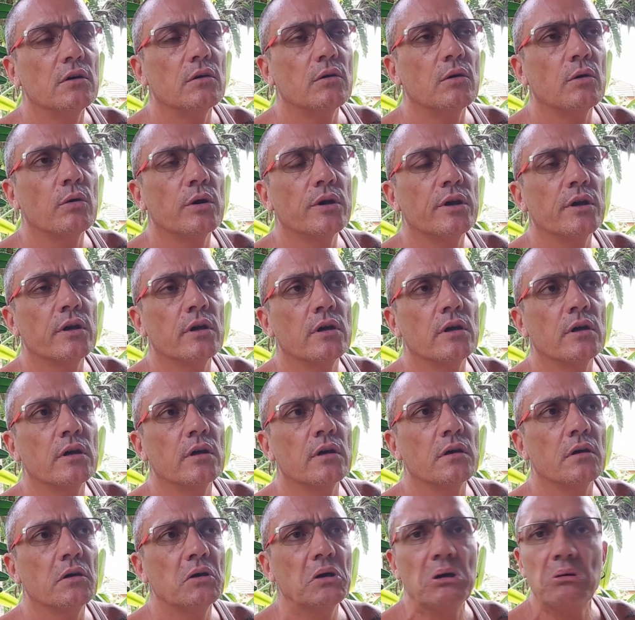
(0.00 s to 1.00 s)
Und
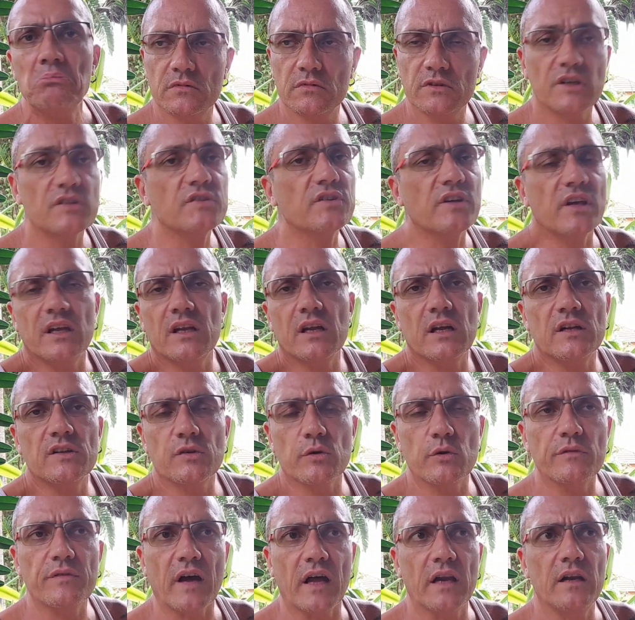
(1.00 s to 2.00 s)
äh, das geht
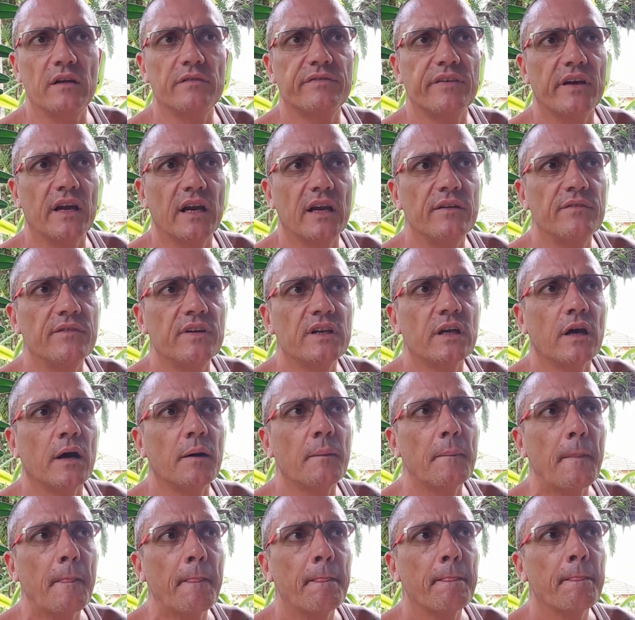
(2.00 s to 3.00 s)
also auf alle Fälle wieder.